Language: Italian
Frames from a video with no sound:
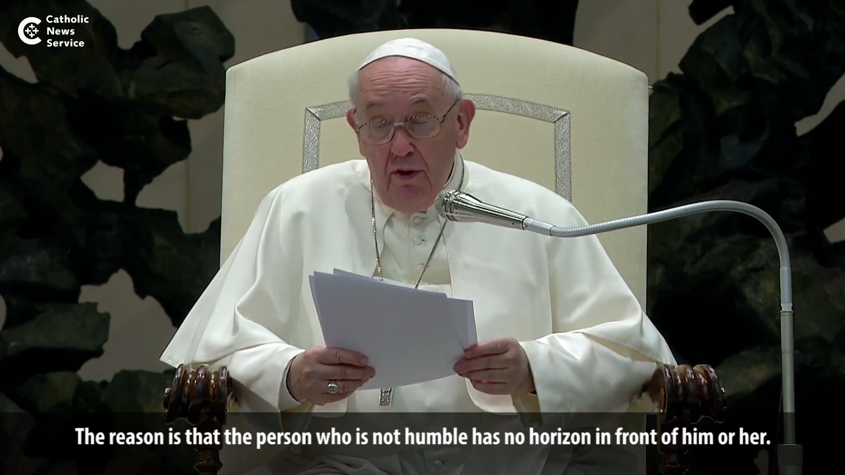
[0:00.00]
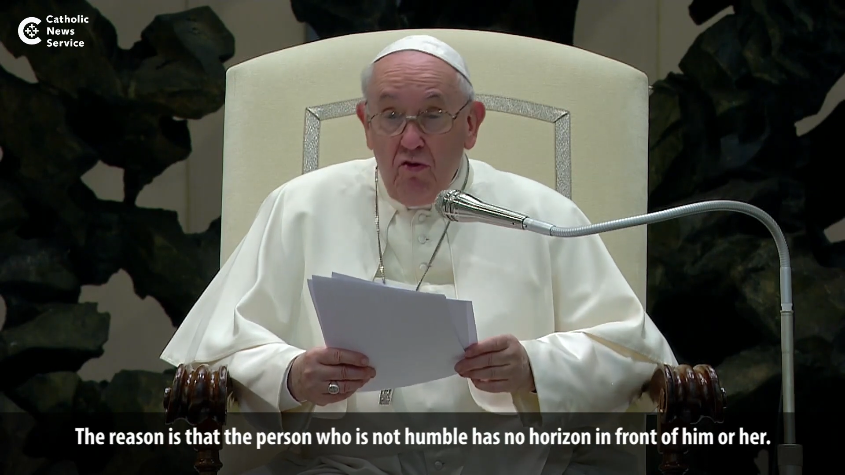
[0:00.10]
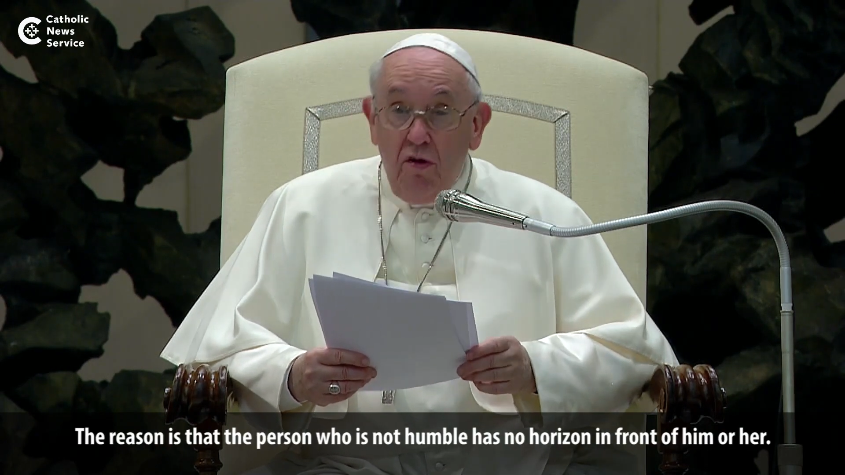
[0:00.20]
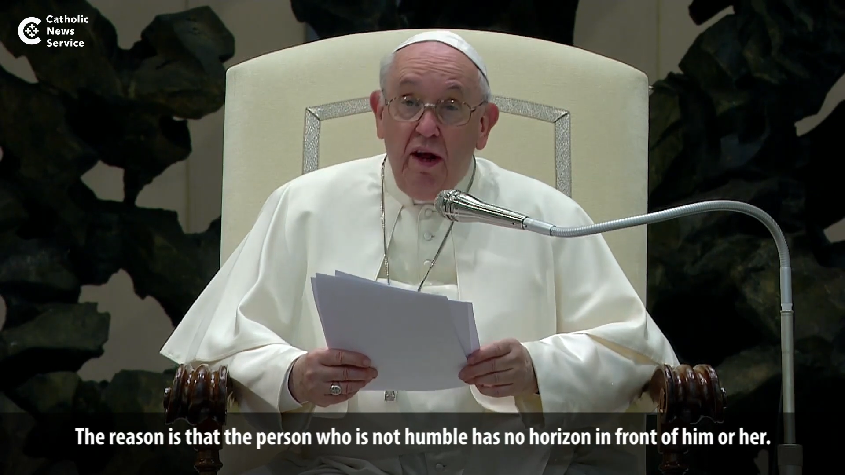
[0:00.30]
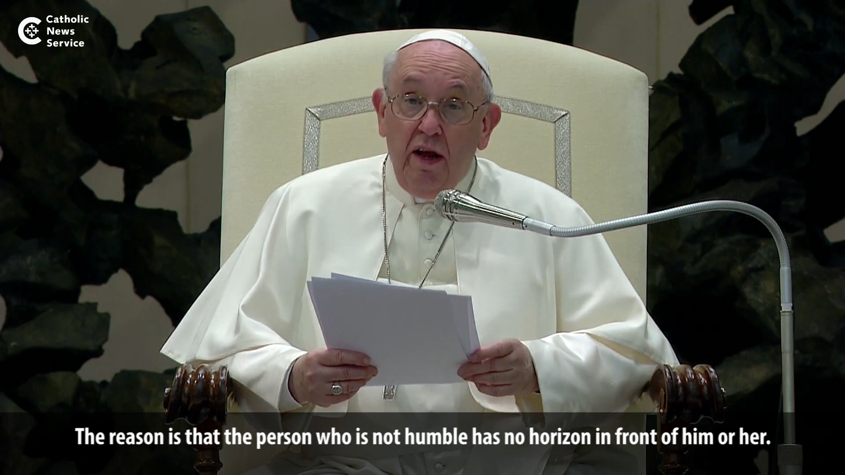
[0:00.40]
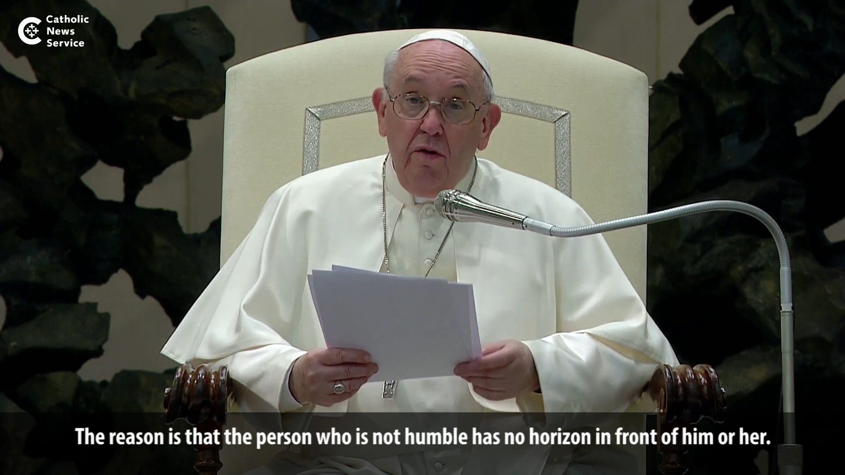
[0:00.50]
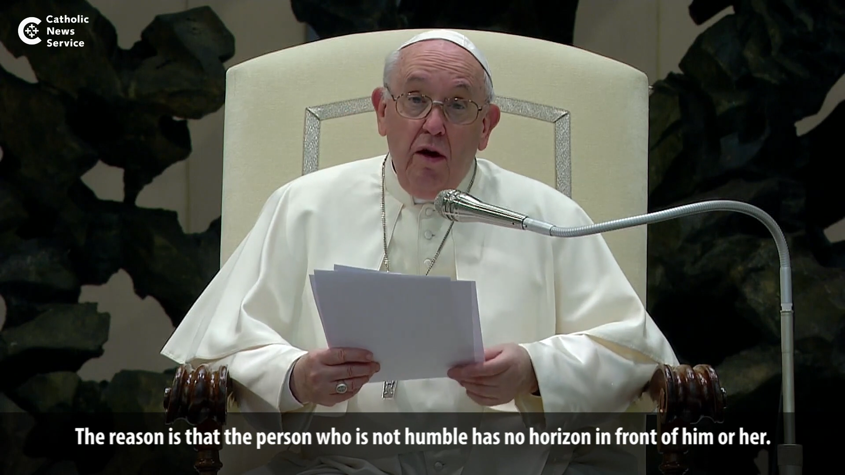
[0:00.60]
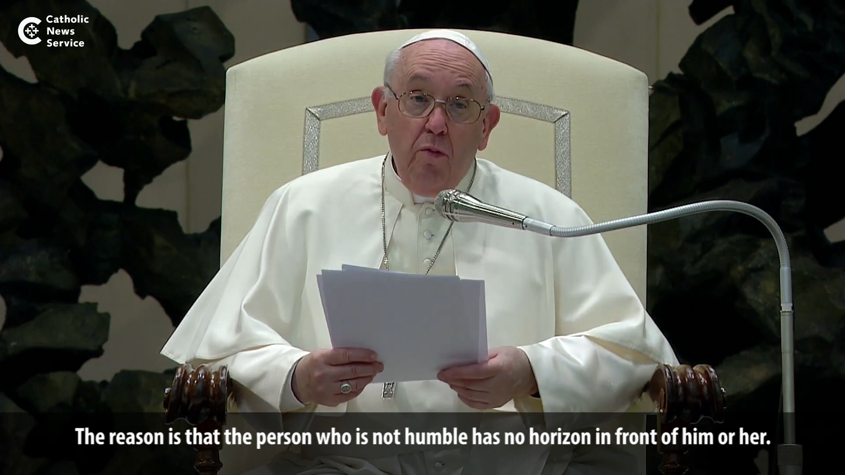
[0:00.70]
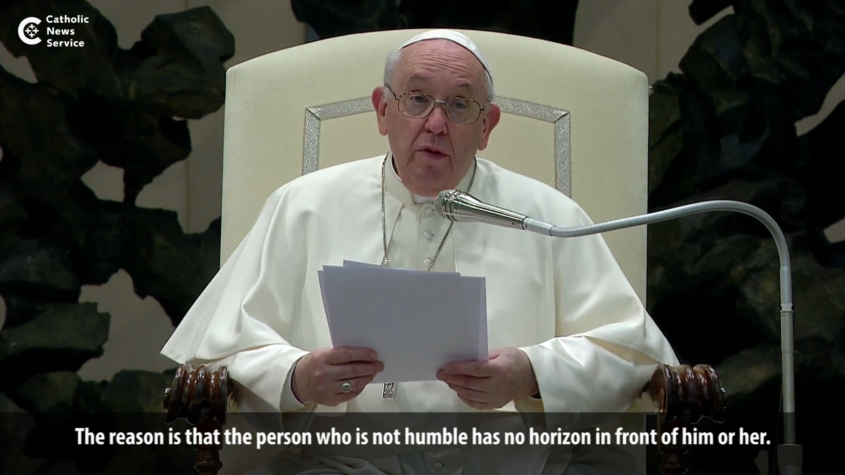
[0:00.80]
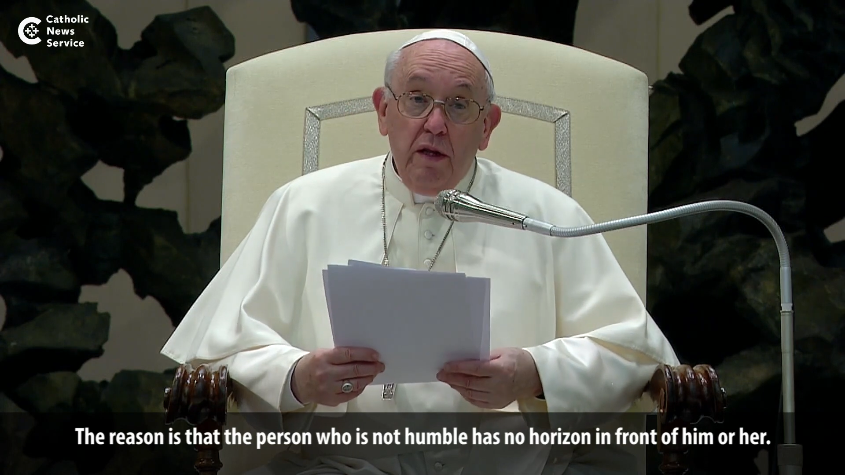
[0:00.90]
persona che
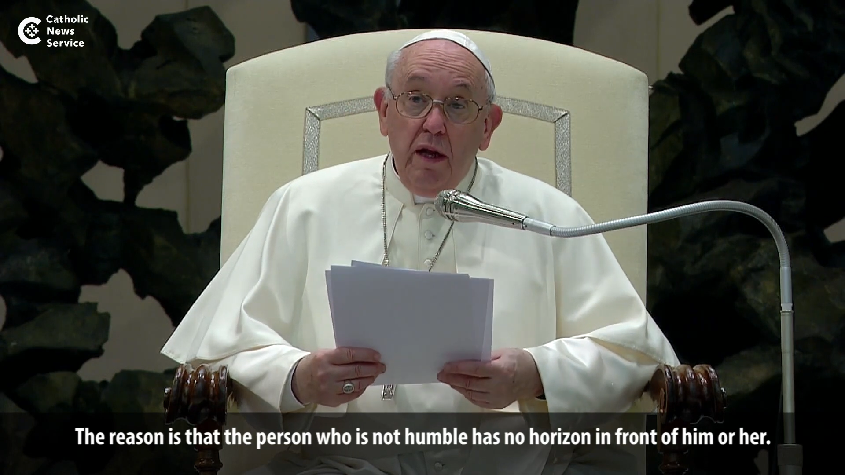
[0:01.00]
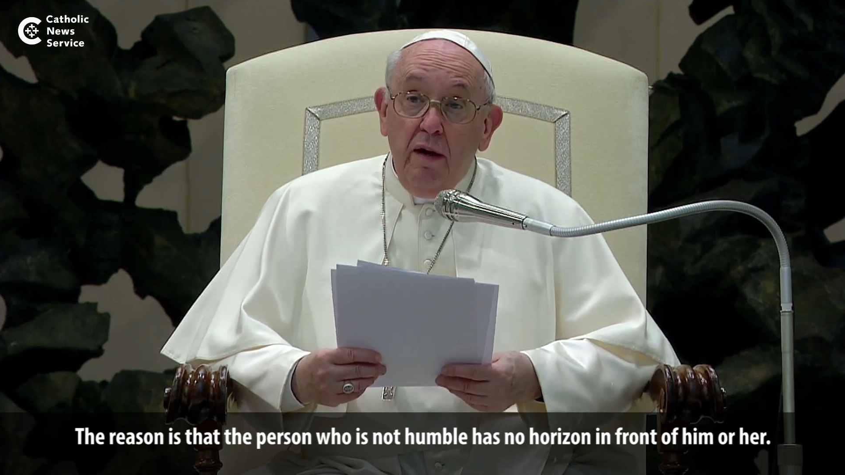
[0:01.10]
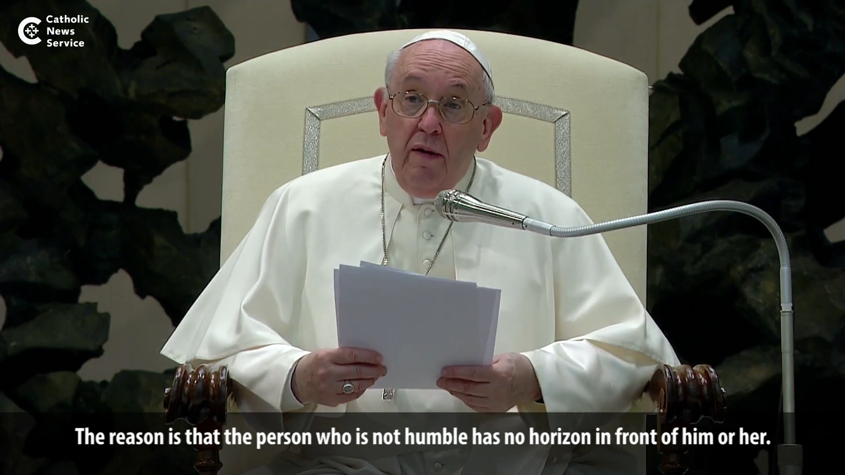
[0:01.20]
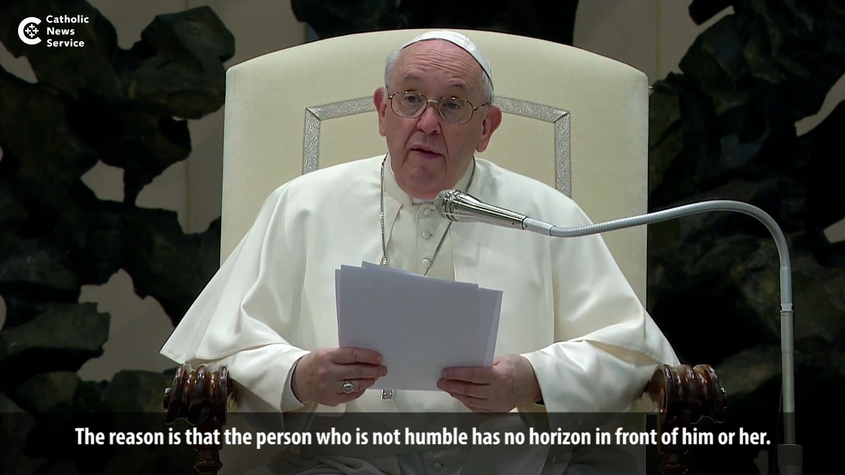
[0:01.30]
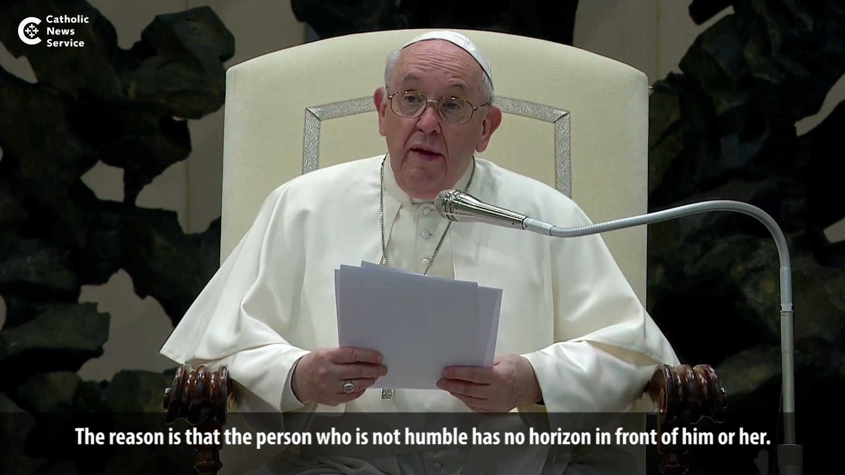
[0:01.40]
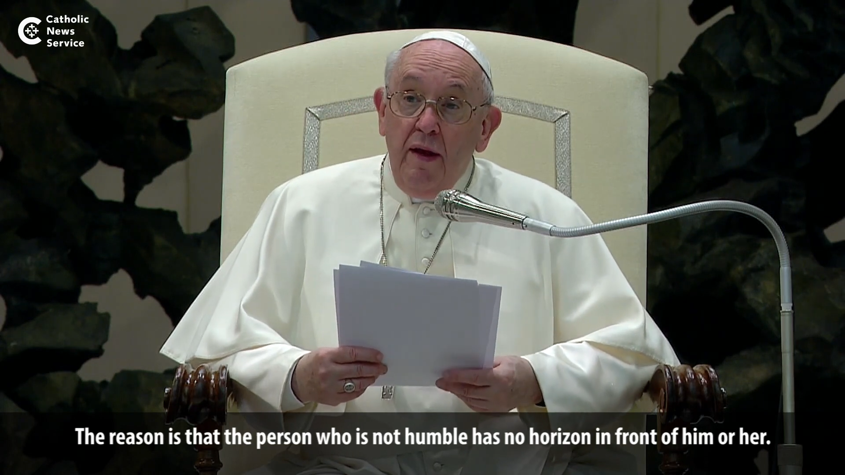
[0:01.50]
non ha umiltà